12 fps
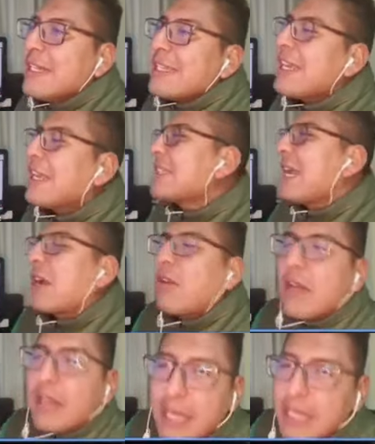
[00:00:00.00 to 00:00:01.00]
ya sea
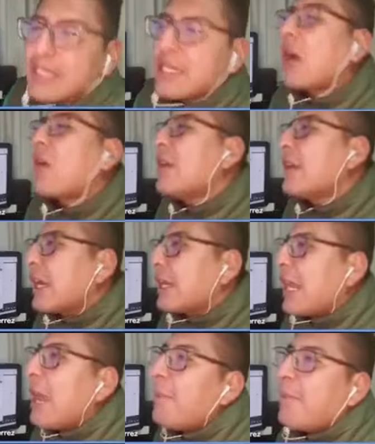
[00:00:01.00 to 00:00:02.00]
con la derecha, con la
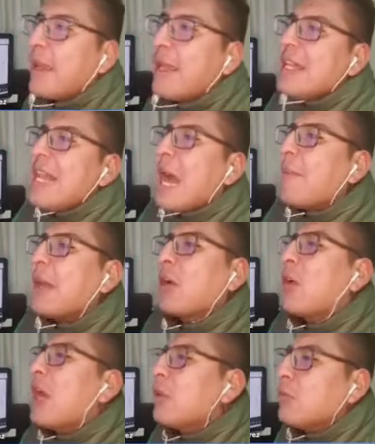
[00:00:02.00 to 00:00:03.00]
izquierda Lampe, ha
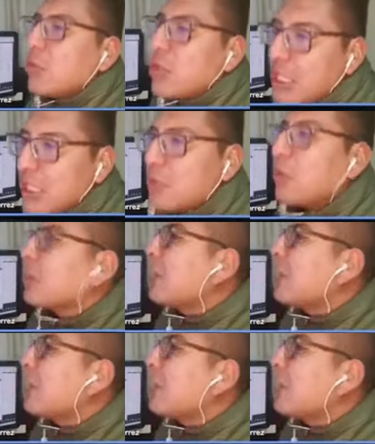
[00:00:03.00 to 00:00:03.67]
mejorado muchísimo.